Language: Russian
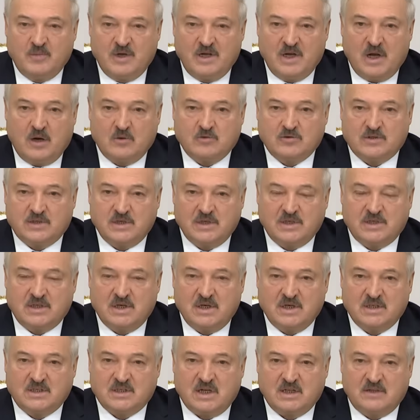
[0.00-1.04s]
меня
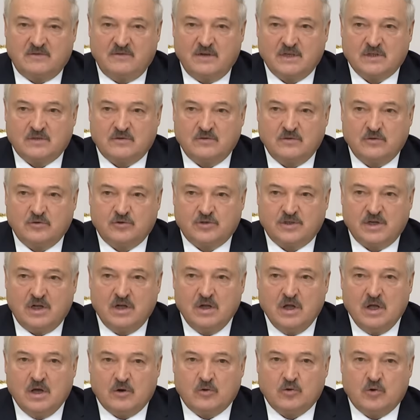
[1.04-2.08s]
услышали соответствующие
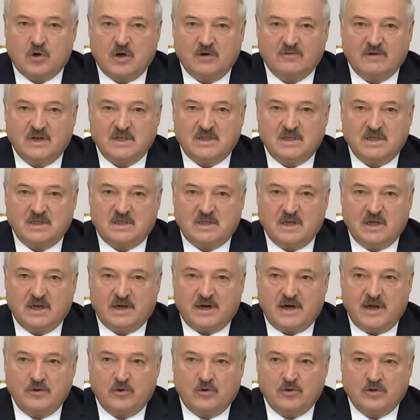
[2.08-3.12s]
руководители
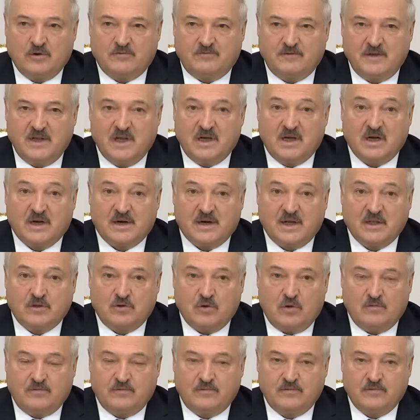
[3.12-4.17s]
районов и
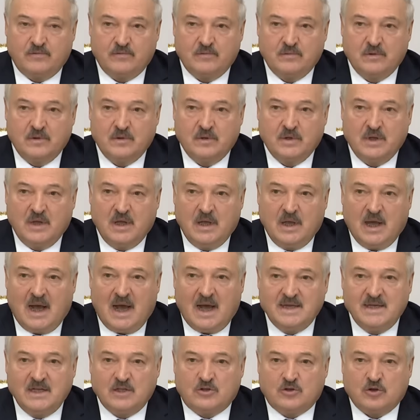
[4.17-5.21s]
городов –
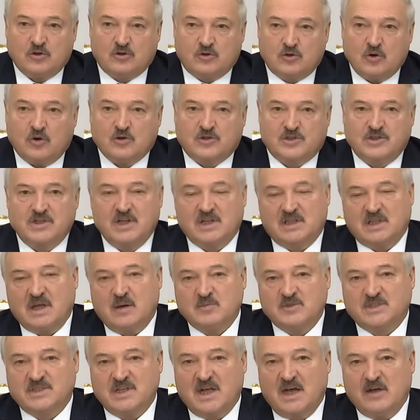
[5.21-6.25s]
они-то точно
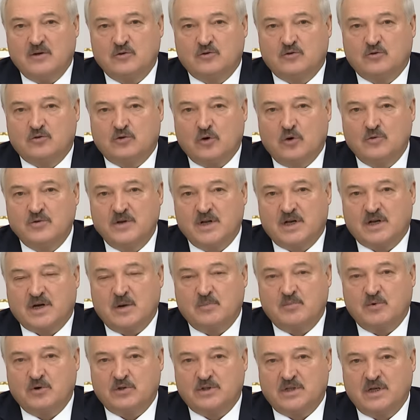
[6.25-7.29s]
там знают, кто у них
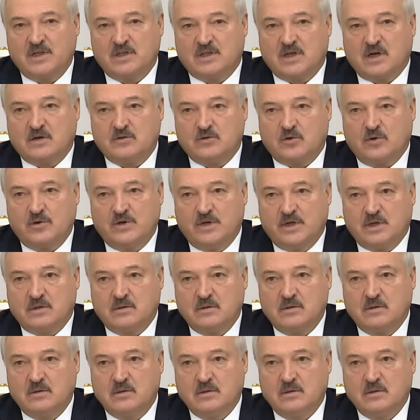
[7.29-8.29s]
работает, а кто нет.